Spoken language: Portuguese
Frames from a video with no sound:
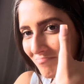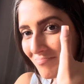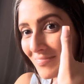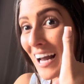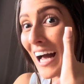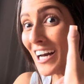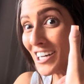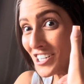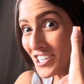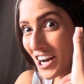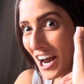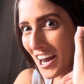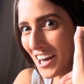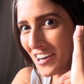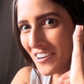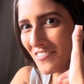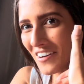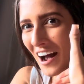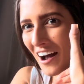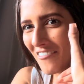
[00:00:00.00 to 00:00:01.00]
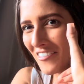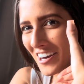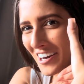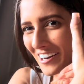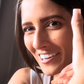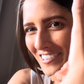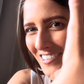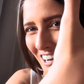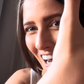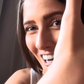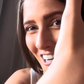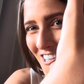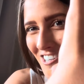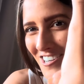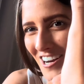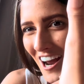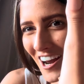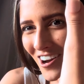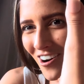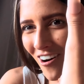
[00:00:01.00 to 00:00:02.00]
Achei, amigas.
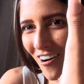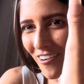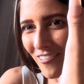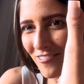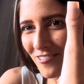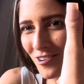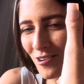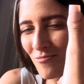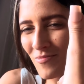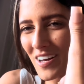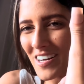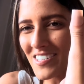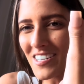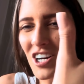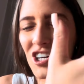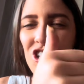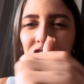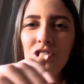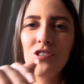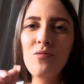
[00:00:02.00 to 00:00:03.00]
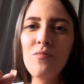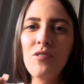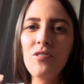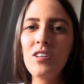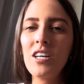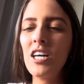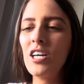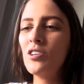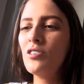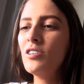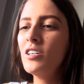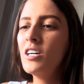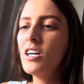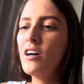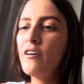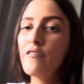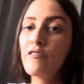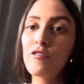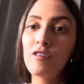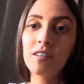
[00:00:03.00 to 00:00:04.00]
Achei, ó. Ficou bem certinho no meu dedo.
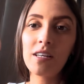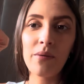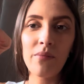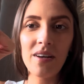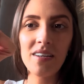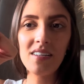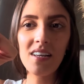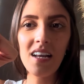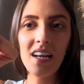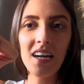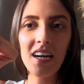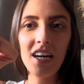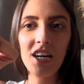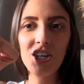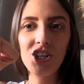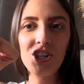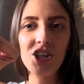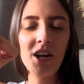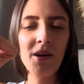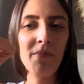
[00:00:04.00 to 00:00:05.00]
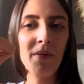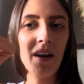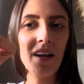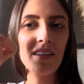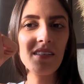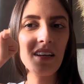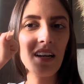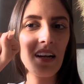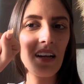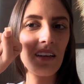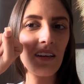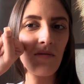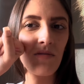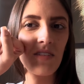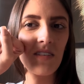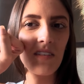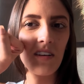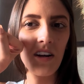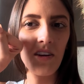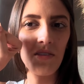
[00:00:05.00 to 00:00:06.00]
Ficou até mais elegante. Nem parece que ele é tão
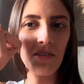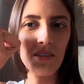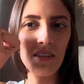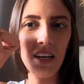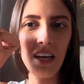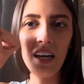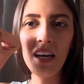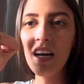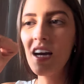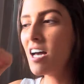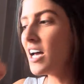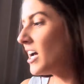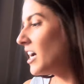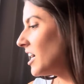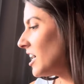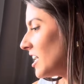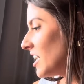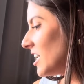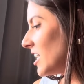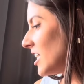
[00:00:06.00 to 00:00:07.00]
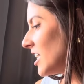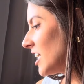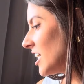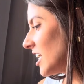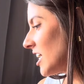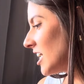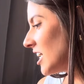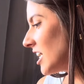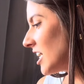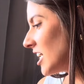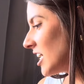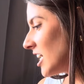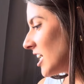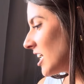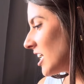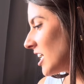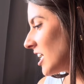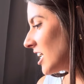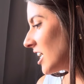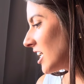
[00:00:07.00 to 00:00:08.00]
estranho assim.
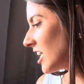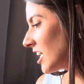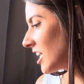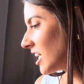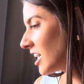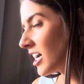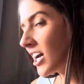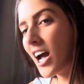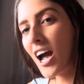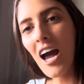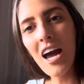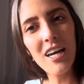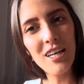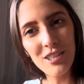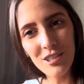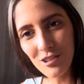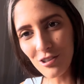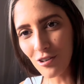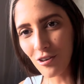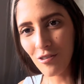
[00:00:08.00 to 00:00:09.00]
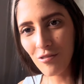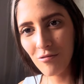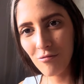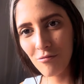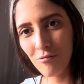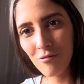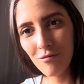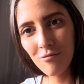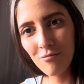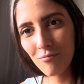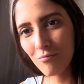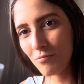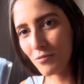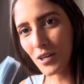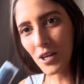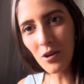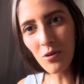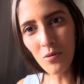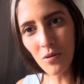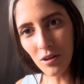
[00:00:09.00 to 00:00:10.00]
E. É isso. Por
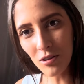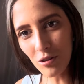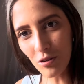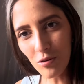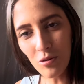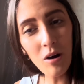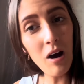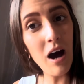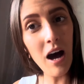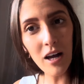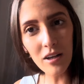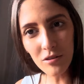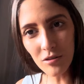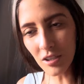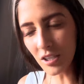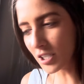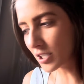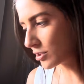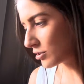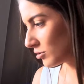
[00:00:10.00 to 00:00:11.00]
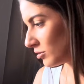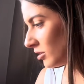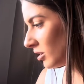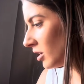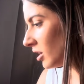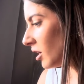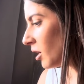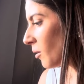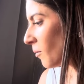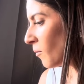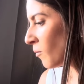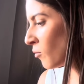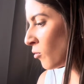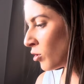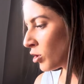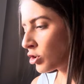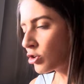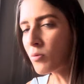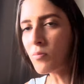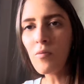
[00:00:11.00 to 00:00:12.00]
enquanto eu tô adorando.
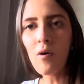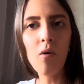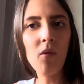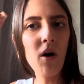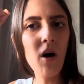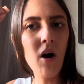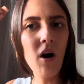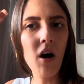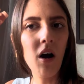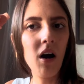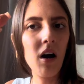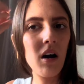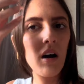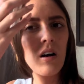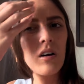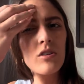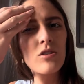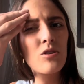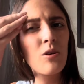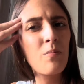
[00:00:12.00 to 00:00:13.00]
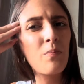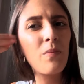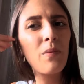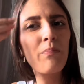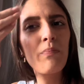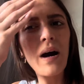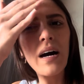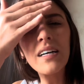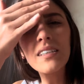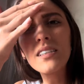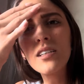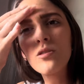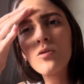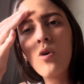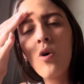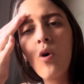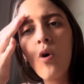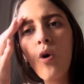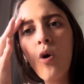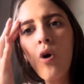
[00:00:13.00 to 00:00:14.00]
Muito boa, ó. Tô, passa no
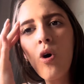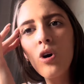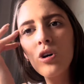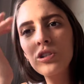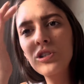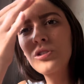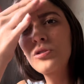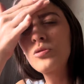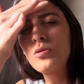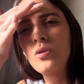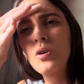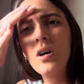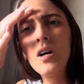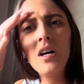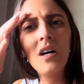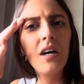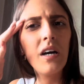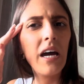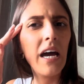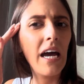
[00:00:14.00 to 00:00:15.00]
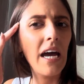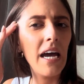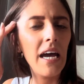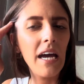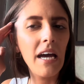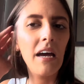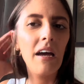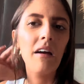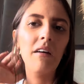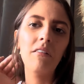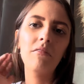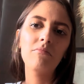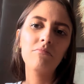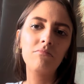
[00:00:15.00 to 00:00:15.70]
rosto. É